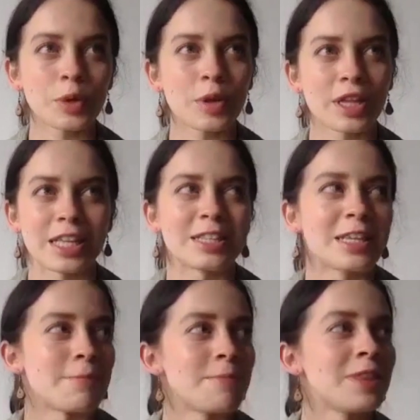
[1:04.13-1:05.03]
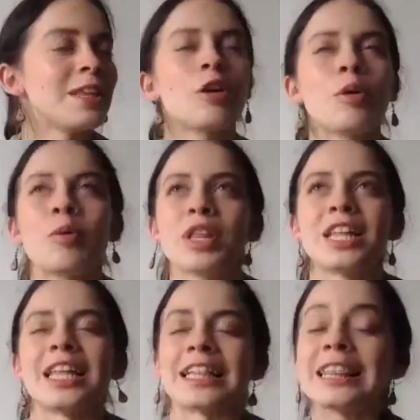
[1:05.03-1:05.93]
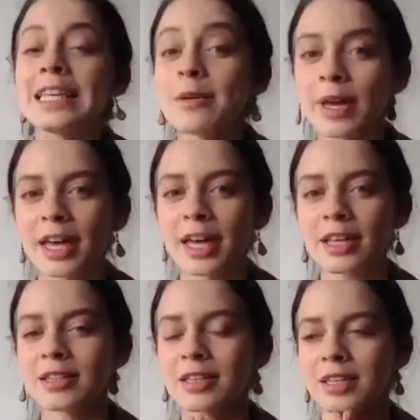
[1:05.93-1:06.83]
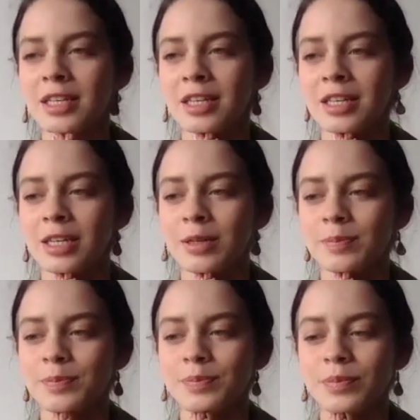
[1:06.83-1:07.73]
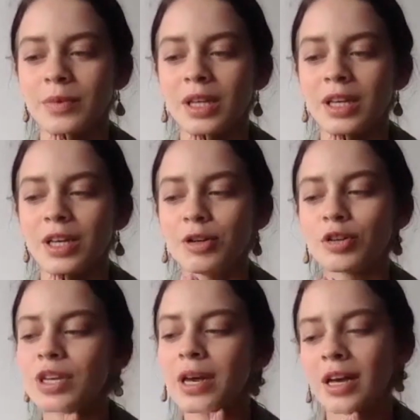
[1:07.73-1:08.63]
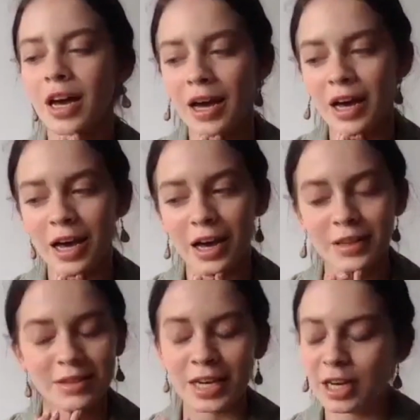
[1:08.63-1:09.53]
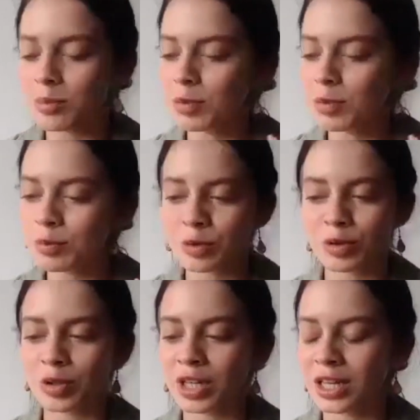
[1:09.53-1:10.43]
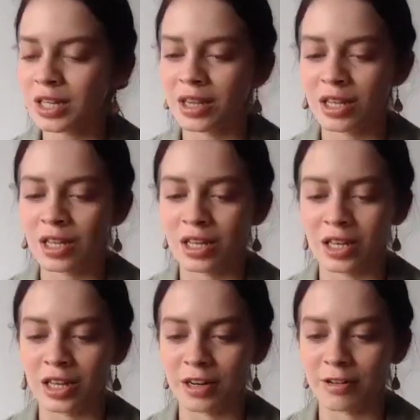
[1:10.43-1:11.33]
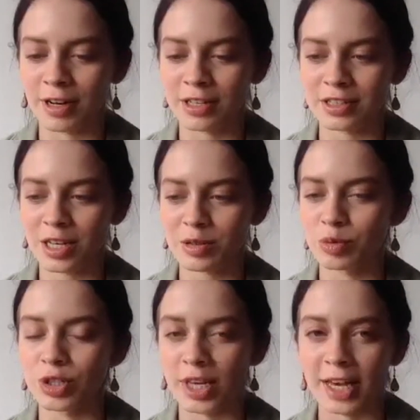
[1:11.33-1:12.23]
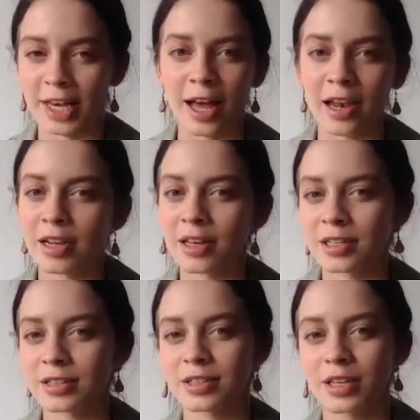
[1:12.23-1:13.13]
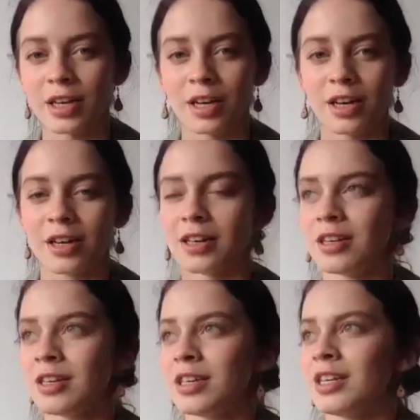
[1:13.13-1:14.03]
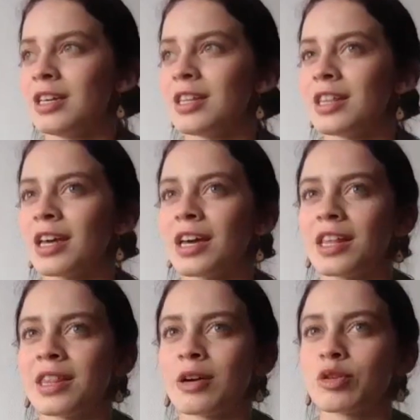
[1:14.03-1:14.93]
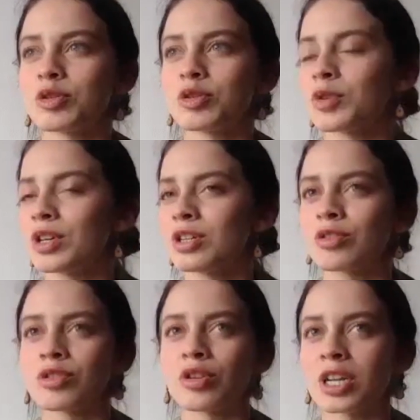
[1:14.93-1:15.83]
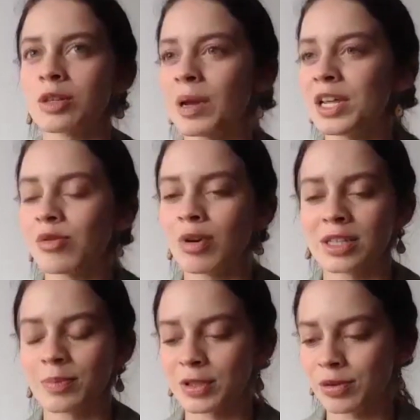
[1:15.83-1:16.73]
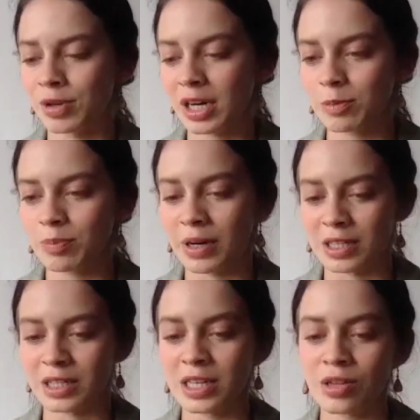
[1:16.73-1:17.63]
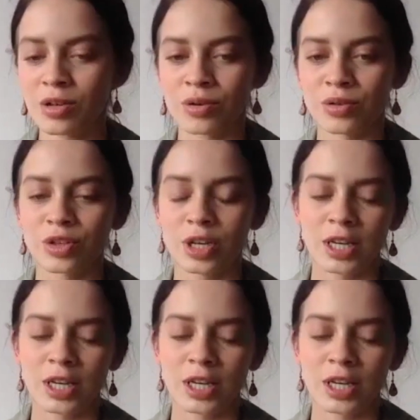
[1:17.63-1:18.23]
de como detectives y, no sé, tenía como un montón de, referencias musicales y de, otros proyectos, de otras películas, de personajes parecidos